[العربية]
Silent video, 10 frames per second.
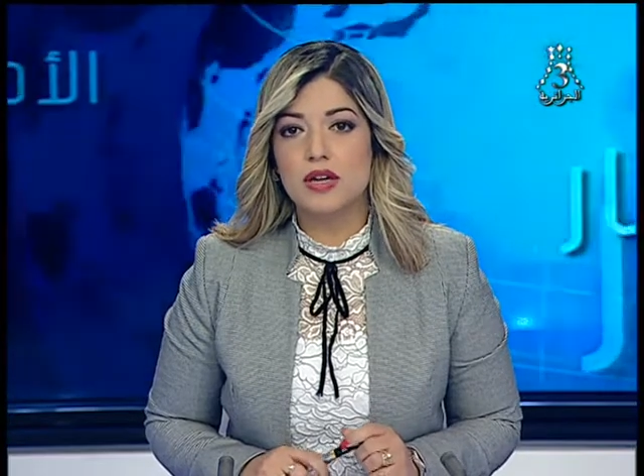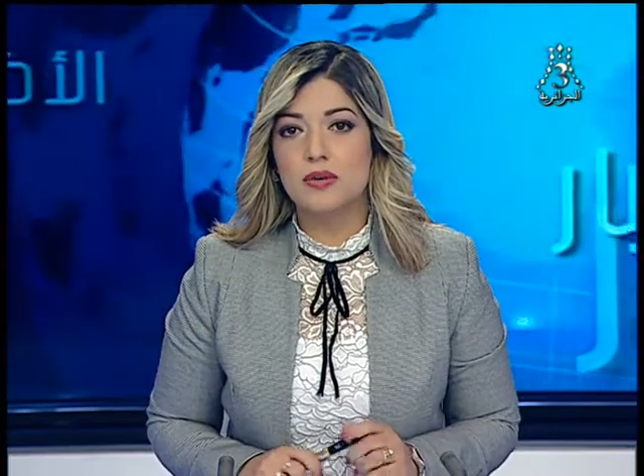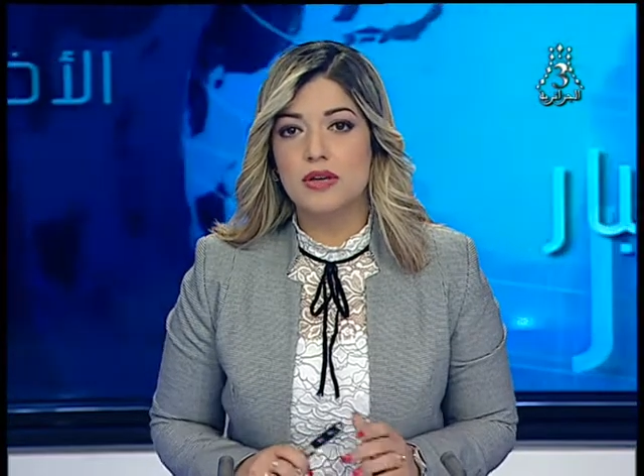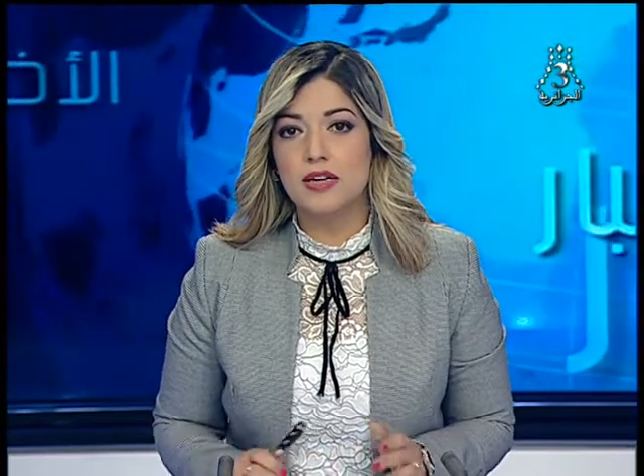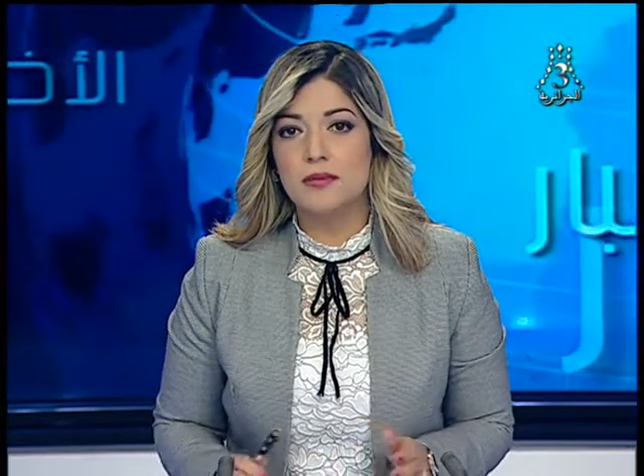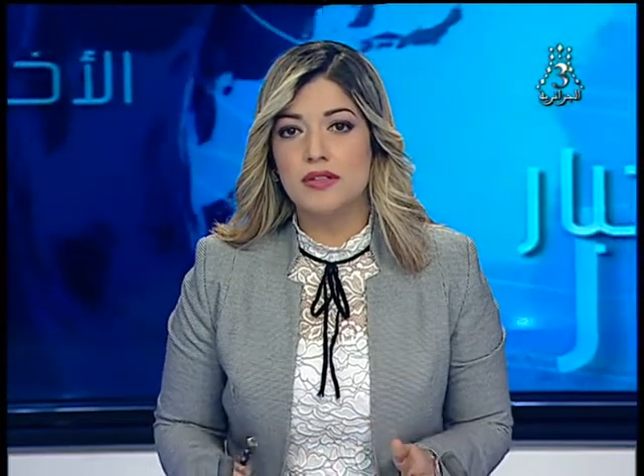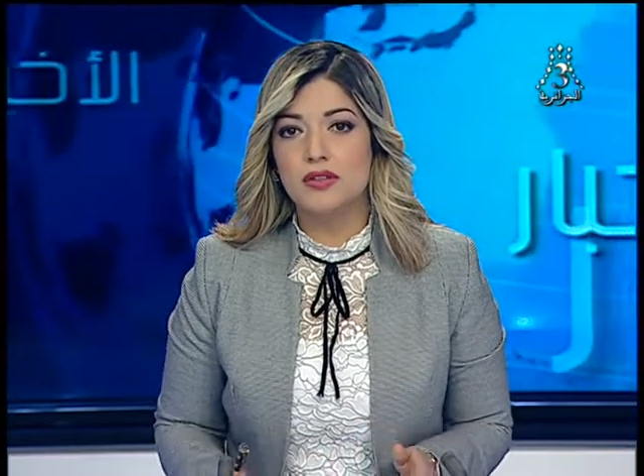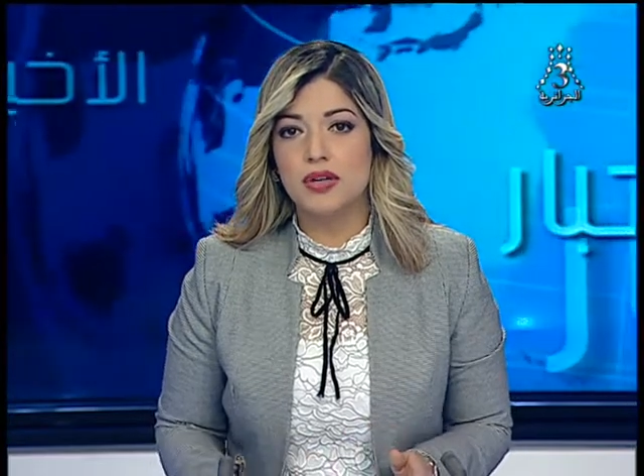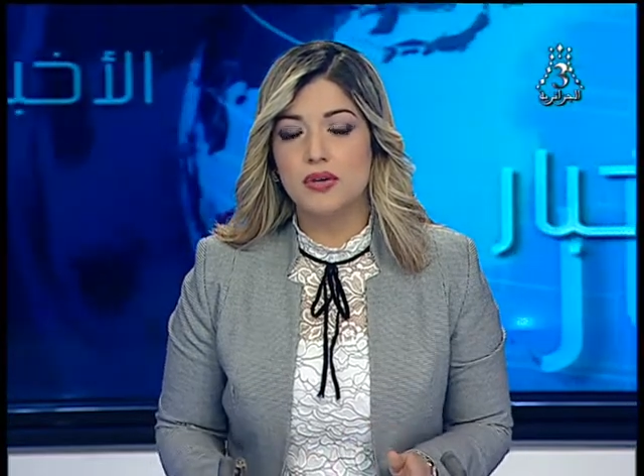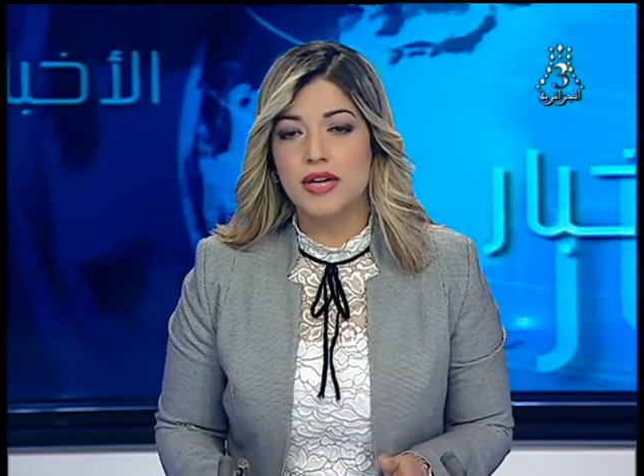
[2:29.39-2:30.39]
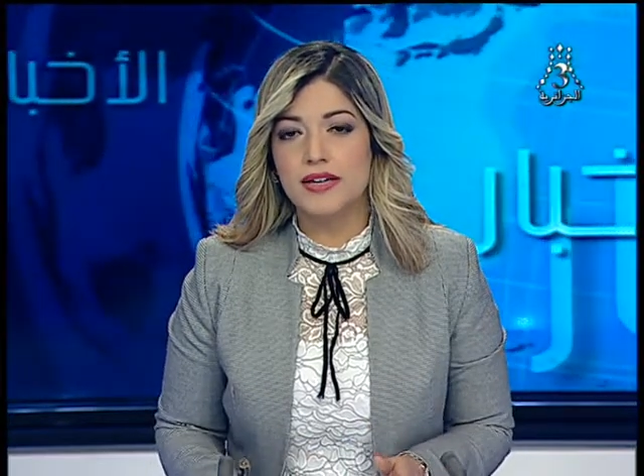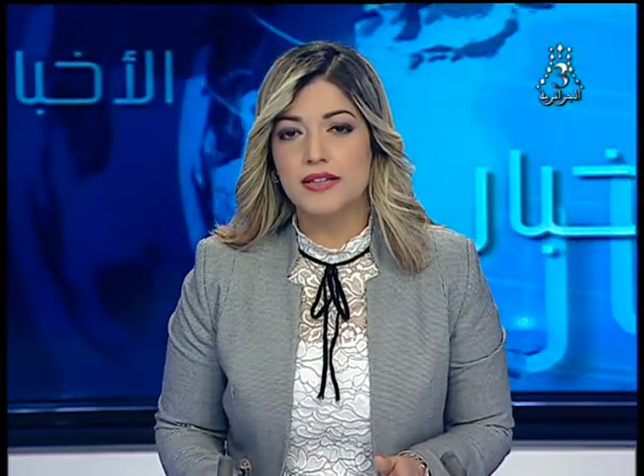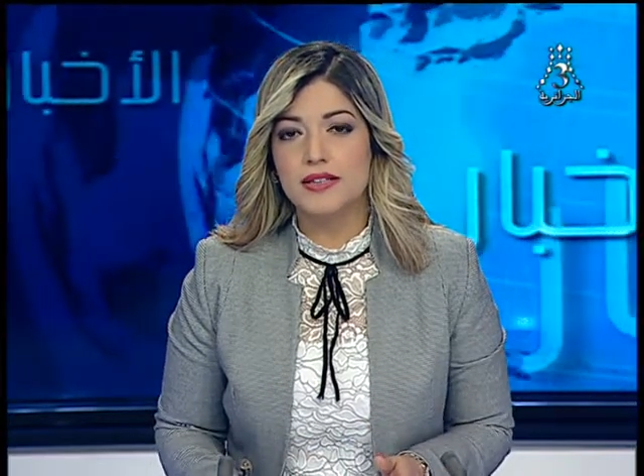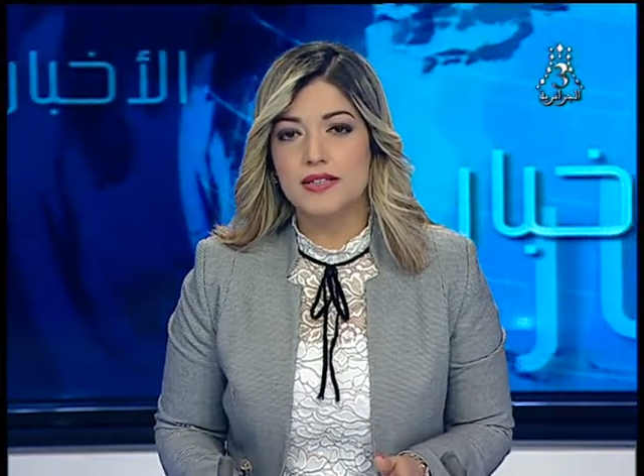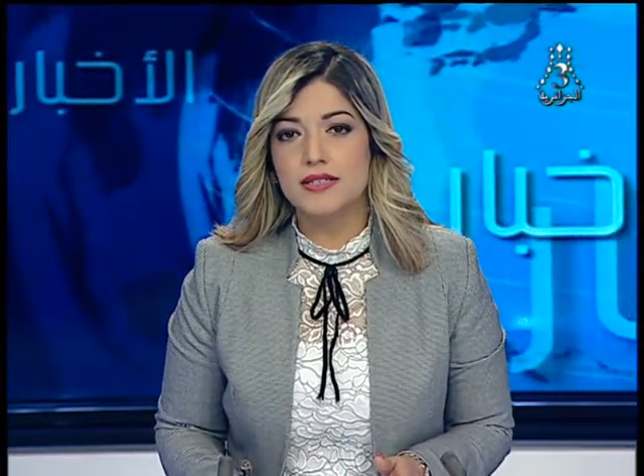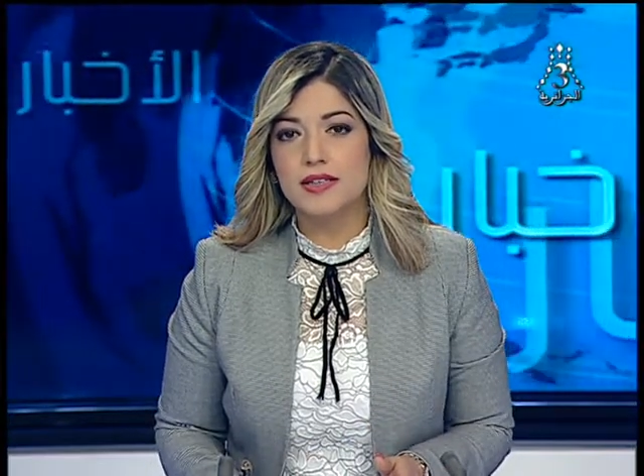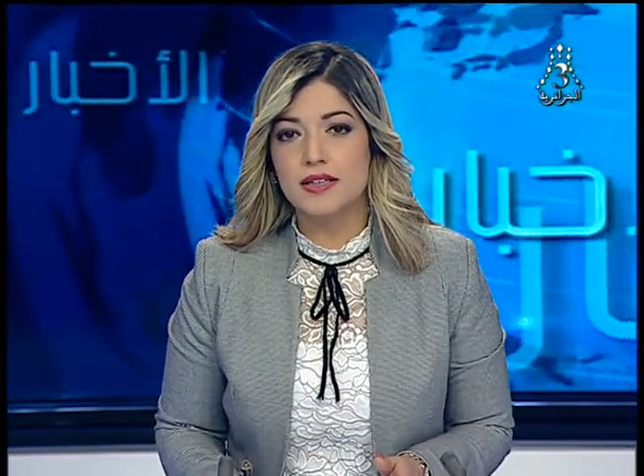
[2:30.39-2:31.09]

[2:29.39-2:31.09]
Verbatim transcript: الأول أحمد ويحيى رئيس